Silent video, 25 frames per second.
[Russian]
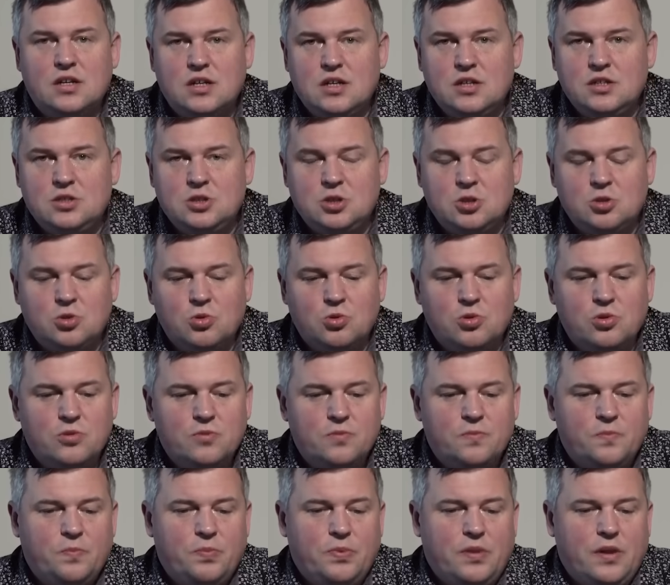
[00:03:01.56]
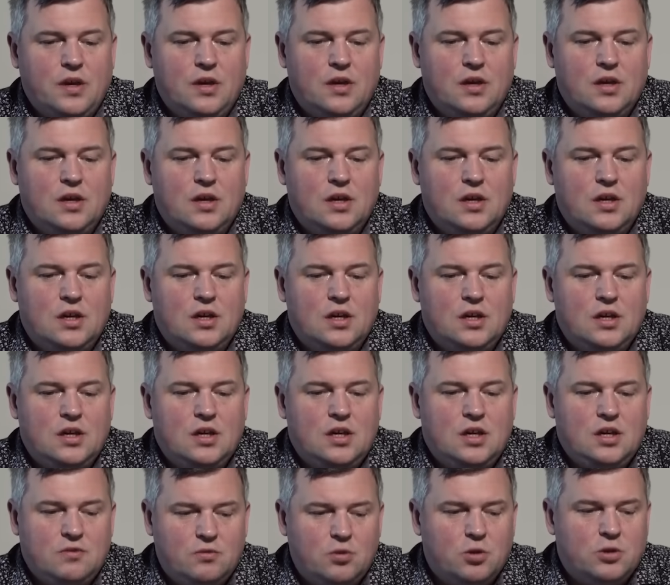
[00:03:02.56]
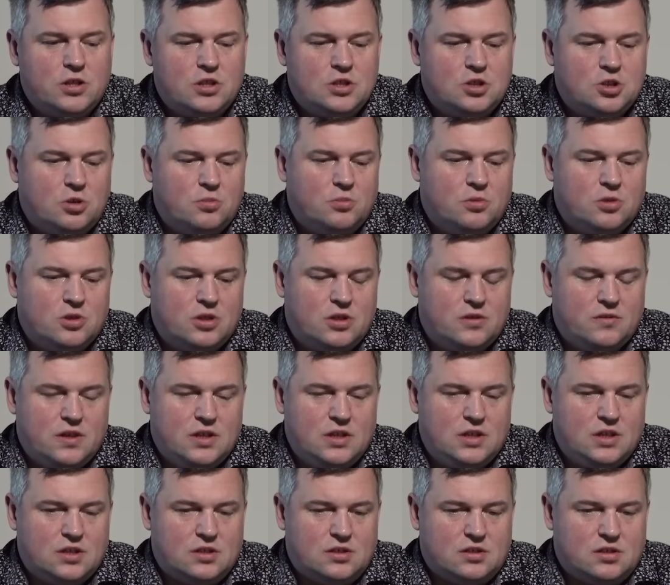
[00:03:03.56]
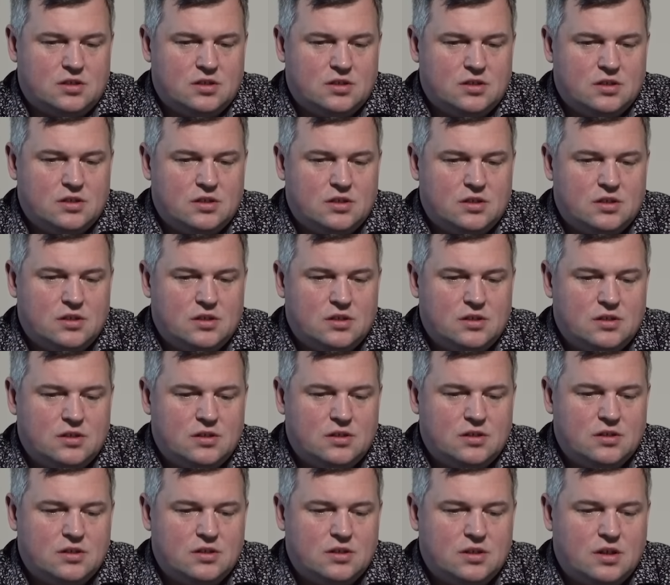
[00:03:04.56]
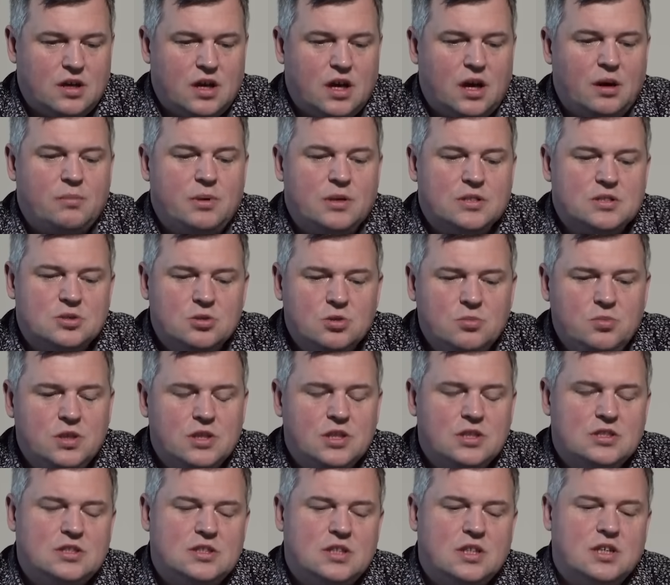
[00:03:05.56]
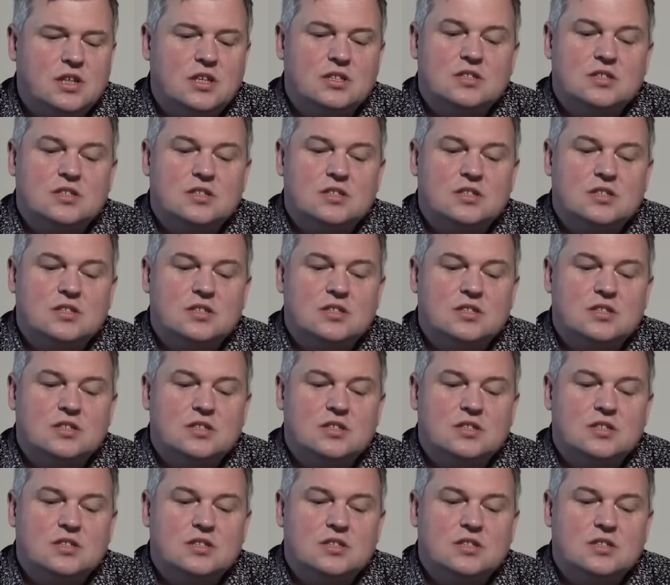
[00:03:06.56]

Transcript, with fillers: Кличко. И вот о чем он говорит – об особенностях